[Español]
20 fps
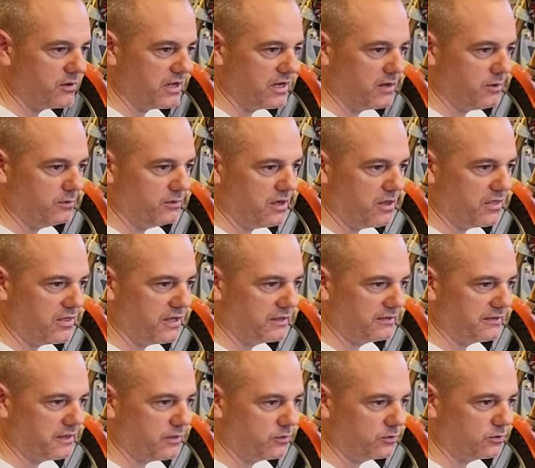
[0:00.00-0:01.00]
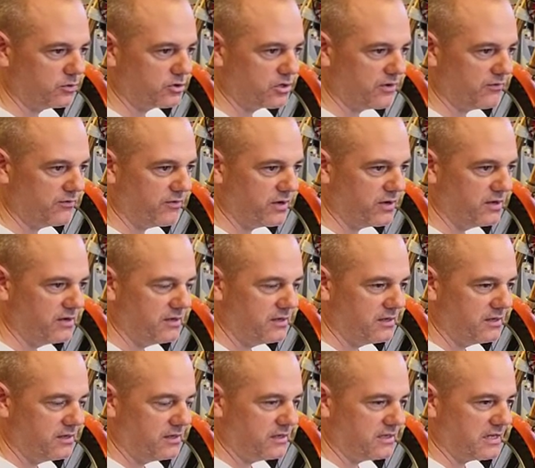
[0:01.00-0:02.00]
nos quieren utilizar hasta nuestro software.
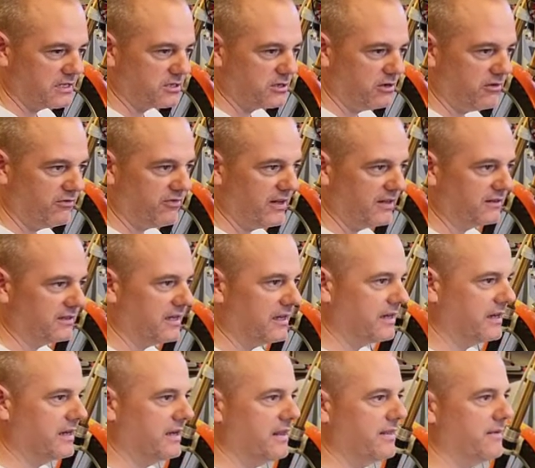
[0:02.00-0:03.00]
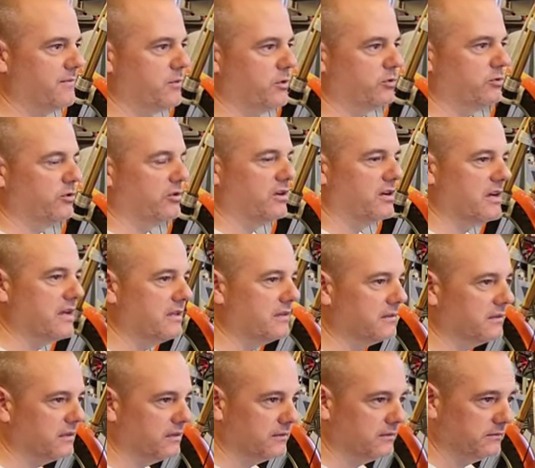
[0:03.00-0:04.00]
Ya solo falta que le demos a nuestros
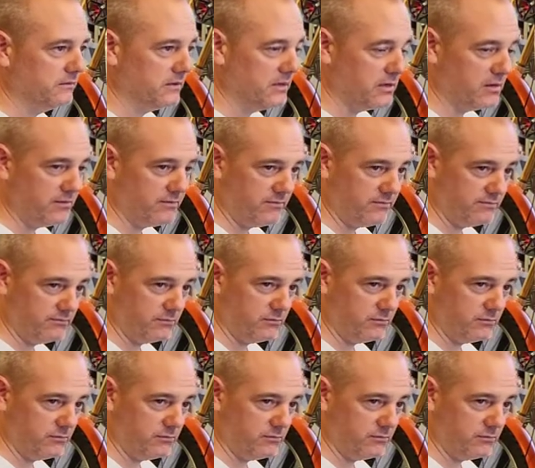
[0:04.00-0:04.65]
clientes y nos